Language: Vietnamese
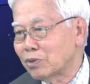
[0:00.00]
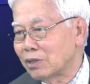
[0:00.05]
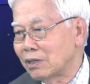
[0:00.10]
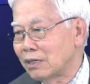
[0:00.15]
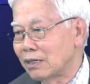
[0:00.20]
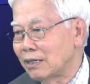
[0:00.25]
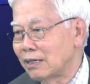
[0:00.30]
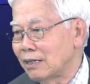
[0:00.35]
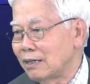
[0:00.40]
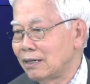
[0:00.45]

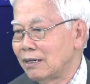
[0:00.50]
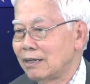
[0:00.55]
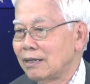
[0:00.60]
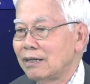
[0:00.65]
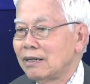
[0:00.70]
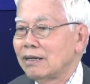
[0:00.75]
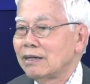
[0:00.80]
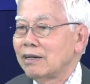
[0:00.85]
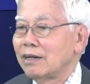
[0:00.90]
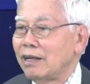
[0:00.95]
ty
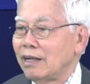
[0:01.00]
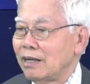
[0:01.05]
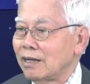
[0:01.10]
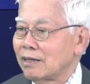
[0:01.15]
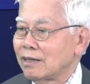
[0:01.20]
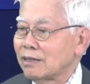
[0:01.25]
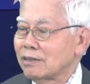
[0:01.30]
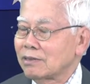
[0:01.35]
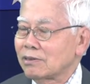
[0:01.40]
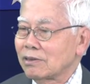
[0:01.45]

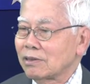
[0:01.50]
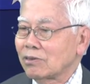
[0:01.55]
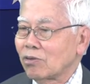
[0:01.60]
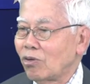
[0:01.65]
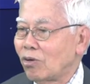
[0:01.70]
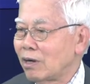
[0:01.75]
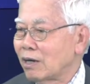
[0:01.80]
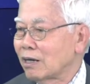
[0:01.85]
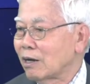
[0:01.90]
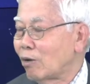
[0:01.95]
điện
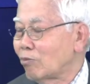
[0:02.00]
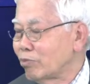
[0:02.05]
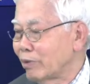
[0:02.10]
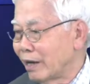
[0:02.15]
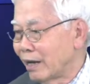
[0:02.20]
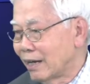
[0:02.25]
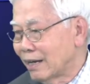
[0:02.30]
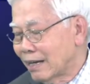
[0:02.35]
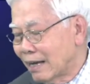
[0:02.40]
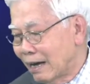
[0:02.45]
toán công
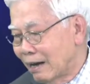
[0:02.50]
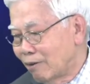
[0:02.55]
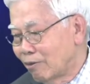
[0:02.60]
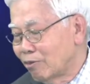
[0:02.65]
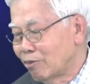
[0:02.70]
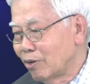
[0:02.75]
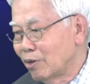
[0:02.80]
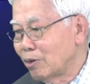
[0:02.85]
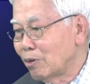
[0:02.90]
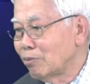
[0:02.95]
nghệ cao,
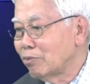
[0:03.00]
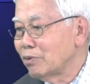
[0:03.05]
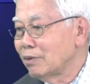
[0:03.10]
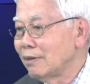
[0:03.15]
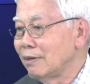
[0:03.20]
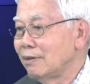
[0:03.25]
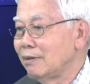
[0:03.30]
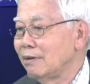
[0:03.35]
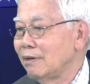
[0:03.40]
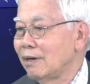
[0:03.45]
nó giống
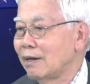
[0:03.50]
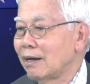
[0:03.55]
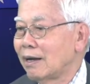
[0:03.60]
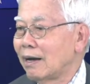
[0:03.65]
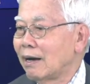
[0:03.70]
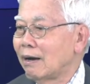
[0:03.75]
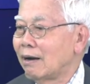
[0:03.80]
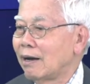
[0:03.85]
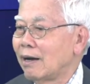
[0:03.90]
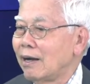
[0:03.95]
như
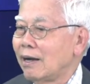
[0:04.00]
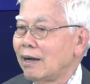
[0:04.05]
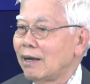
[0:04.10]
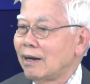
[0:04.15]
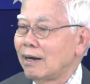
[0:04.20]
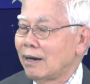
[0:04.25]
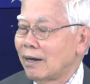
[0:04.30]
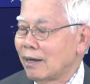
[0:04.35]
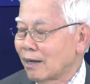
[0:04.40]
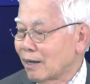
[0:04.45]
là
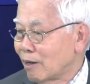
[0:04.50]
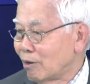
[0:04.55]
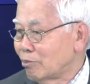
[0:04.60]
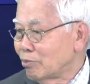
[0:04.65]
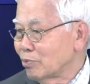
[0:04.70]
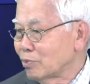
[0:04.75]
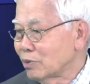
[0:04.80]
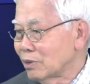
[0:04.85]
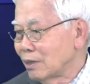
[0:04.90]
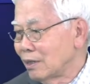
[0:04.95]
à,
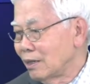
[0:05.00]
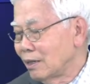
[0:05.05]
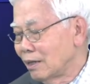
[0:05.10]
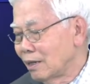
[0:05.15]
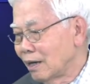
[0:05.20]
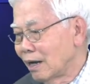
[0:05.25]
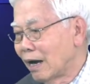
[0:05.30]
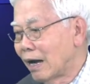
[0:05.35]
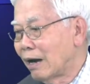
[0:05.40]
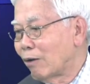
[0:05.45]
công ty
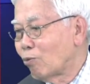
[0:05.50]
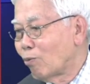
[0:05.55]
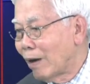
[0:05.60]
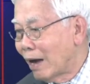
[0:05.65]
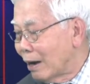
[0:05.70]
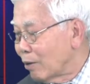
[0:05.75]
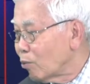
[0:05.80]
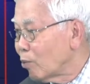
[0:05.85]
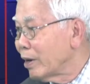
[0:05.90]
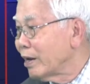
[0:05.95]

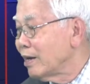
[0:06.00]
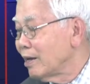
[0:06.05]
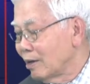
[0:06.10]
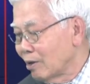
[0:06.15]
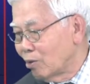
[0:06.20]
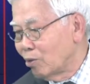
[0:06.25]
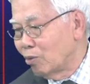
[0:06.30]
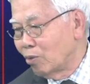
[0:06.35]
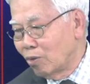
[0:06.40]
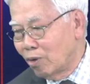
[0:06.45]
Huawei
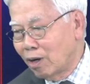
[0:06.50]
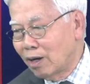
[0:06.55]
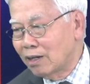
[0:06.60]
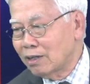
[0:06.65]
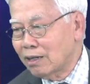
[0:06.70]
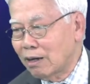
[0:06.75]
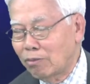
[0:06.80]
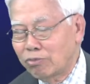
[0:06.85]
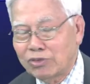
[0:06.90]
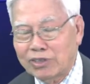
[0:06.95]
của
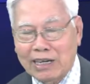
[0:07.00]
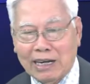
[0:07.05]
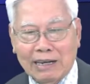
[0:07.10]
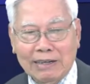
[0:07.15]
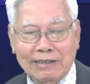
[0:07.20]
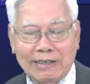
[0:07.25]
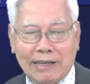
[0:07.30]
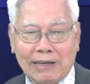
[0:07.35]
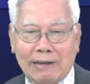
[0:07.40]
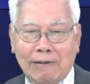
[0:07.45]
Cộng
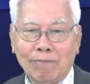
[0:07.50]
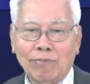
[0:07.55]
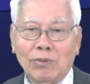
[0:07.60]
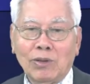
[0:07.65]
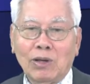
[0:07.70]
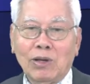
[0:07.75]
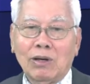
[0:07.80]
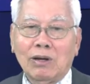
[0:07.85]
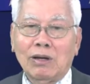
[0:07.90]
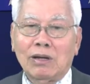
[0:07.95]
sản vậy.
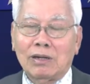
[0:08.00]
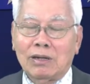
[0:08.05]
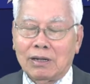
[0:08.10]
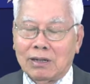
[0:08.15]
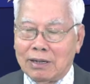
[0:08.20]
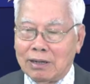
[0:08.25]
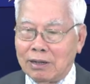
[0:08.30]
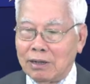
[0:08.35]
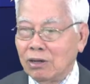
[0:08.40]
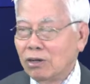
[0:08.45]

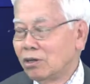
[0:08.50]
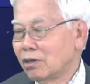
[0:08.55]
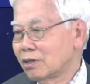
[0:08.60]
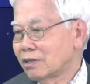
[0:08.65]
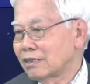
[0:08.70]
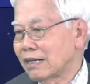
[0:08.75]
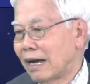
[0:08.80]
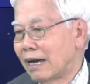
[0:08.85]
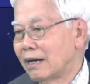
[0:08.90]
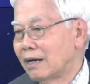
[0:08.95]
Được
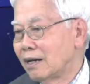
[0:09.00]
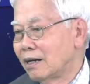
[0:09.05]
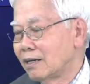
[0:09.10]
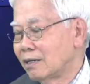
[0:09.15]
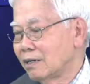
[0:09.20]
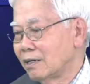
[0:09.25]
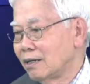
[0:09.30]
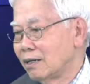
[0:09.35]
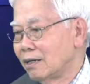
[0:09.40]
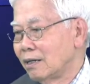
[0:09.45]
trả
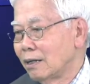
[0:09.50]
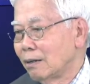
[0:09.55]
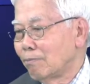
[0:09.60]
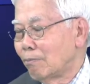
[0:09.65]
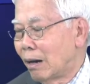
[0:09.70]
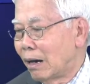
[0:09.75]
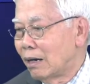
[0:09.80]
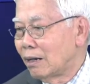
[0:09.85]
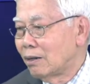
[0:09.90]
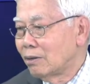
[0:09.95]
lời
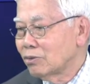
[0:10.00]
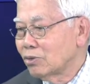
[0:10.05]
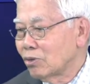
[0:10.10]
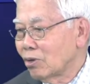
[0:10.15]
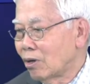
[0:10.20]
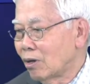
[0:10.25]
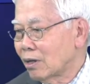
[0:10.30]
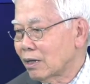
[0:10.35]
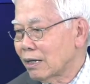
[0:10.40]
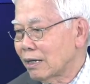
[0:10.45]
báo
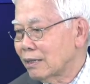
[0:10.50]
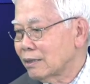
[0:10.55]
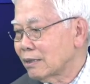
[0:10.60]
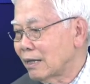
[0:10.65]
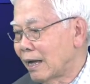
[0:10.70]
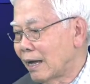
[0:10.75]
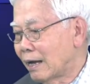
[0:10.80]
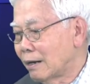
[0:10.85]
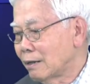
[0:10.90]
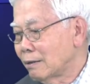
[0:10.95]
cho cái
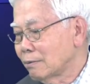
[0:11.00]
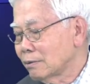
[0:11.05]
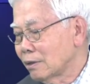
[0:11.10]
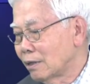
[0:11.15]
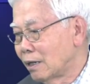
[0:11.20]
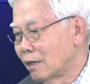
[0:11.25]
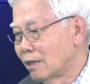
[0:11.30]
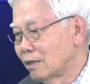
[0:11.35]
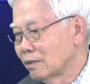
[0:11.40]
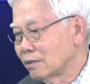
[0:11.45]
hãng
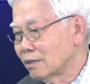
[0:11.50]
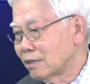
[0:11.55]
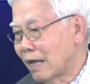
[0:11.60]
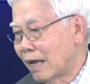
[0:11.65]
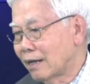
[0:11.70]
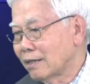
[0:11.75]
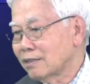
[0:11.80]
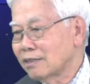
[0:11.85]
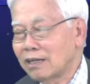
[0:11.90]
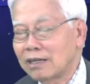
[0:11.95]
tờ
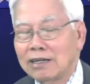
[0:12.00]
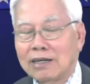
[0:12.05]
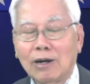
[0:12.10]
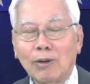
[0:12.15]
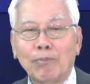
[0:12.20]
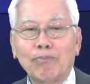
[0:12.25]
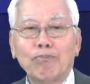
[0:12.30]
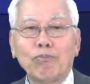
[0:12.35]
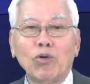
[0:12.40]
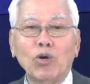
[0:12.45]
hãng tin
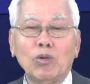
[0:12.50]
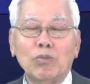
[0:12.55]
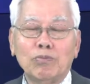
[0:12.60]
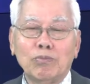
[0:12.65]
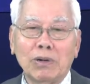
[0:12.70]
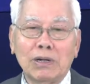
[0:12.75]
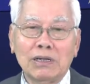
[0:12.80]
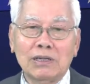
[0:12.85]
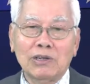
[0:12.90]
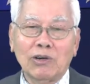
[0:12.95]

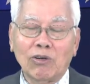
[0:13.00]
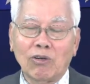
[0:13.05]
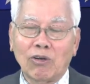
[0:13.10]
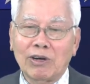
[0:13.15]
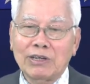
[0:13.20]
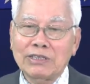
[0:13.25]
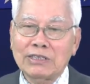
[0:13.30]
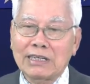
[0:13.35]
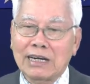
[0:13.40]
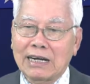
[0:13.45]
Bloomberg
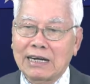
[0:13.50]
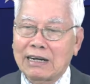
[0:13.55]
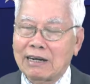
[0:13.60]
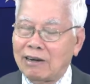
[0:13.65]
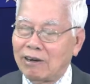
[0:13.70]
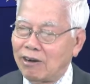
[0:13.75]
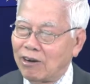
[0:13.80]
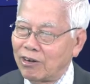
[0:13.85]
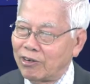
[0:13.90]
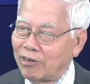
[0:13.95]
nói rằng
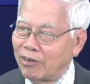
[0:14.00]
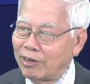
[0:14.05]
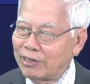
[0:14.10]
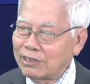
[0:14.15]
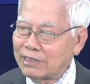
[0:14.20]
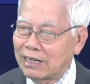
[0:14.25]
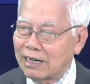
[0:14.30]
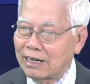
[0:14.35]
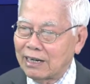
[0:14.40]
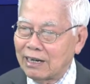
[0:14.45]
là họ nói
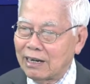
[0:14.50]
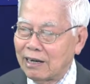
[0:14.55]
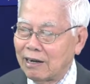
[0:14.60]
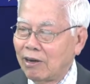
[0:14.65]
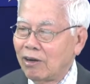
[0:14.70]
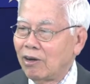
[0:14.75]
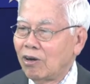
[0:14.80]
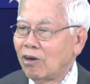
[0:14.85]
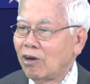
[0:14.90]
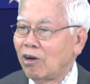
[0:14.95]
rằng là
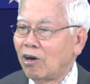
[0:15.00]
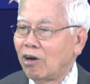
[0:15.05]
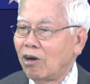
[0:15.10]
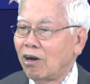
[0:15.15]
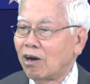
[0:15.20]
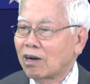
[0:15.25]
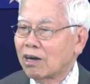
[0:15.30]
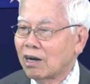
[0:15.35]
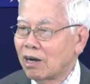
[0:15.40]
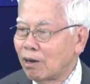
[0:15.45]

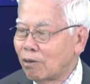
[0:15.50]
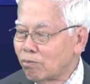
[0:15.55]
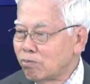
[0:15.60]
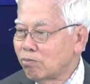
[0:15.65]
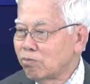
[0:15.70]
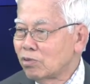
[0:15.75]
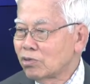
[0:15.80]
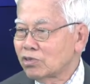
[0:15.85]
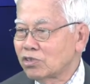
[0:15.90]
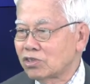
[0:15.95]
họ
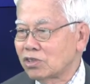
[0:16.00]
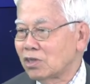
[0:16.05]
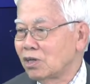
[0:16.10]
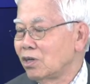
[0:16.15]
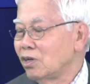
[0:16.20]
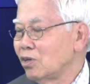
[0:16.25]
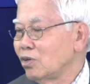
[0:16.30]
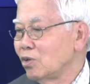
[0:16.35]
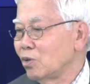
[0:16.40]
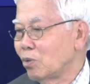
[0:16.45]
không
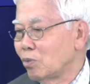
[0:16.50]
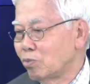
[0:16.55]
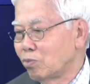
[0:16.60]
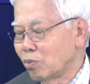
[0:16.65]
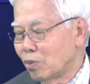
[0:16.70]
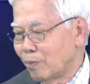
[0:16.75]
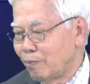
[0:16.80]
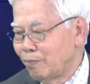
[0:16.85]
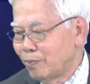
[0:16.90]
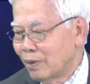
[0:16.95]
sử
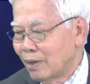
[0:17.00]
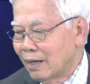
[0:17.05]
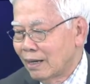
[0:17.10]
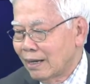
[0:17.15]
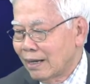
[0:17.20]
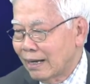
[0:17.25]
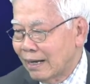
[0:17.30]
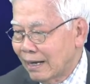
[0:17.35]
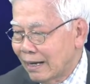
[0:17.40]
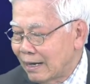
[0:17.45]
dụng
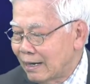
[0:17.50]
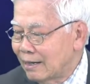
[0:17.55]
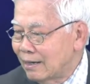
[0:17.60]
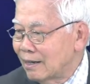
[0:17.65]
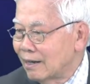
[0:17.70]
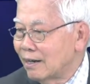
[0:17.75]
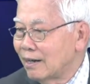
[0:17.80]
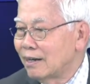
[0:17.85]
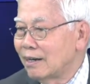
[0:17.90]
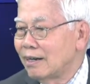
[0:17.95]
cái
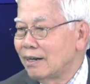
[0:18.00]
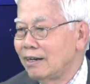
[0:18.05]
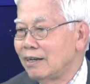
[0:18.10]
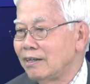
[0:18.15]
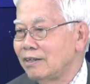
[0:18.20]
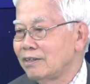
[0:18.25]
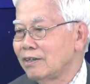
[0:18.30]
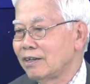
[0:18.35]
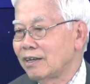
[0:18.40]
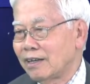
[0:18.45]
những cái
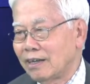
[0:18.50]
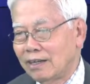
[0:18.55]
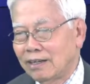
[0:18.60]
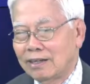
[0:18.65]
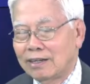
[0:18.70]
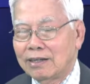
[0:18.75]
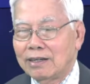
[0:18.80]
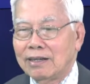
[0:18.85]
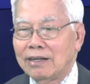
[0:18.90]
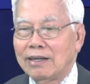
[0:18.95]
linh
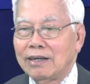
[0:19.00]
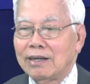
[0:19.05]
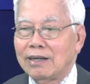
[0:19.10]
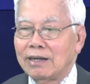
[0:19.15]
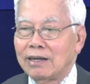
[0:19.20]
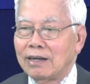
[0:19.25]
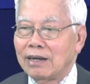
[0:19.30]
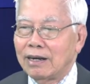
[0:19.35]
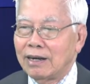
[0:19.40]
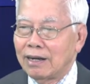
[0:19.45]
kiện
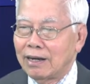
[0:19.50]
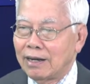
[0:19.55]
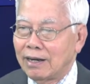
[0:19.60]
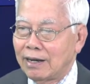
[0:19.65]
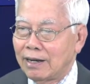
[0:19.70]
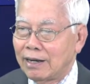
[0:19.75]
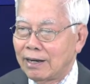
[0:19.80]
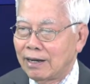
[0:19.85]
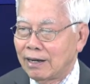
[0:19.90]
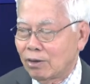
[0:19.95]

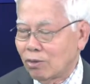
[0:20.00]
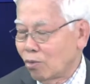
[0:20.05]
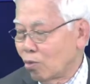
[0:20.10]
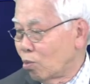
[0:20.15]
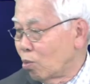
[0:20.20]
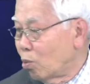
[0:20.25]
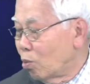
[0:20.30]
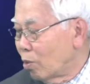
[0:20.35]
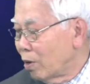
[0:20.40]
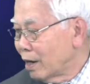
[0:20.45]

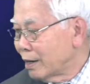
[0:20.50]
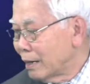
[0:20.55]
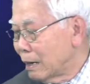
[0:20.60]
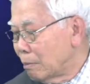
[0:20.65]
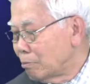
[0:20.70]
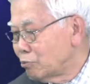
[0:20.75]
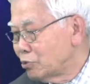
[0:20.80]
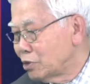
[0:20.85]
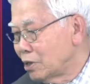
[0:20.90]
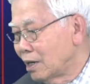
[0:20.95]
của
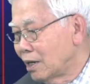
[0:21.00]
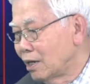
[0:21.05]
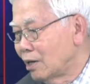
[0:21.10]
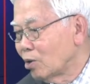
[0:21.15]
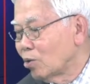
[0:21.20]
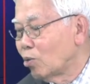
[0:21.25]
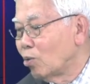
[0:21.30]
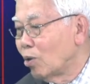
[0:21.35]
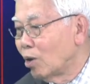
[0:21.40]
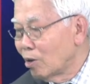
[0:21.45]
5G
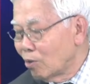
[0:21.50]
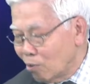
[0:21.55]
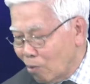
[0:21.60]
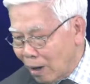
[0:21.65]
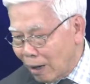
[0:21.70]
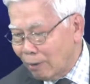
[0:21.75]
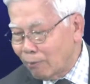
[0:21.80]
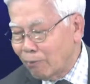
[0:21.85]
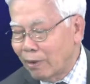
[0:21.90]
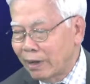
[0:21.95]
của
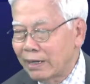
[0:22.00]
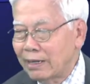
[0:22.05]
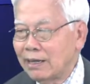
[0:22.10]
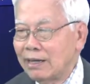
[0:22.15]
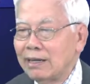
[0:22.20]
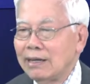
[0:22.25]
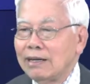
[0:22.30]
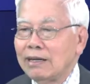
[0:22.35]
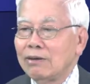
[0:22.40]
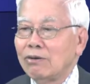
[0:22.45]
Huawei
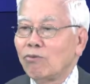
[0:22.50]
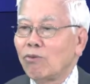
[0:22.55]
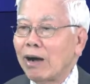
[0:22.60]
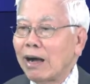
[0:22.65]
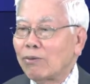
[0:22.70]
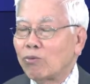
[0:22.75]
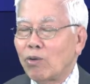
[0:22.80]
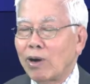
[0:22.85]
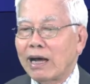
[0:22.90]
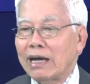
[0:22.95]

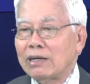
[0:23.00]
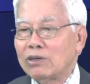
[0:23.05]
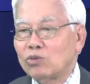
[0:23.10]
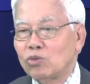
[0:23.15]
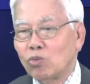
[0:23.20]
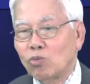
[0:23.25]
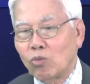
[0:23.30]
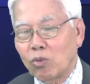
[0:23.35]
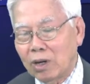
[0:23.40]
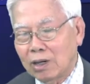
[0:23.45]
Huawei
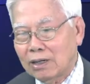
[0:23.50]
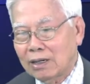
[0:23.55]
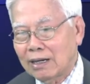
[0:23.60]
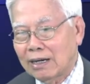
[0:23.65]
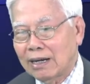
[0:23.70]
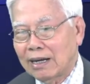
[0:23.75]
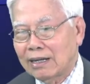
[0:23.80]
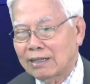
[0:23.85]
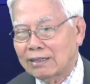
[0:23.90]
Trung Quốc là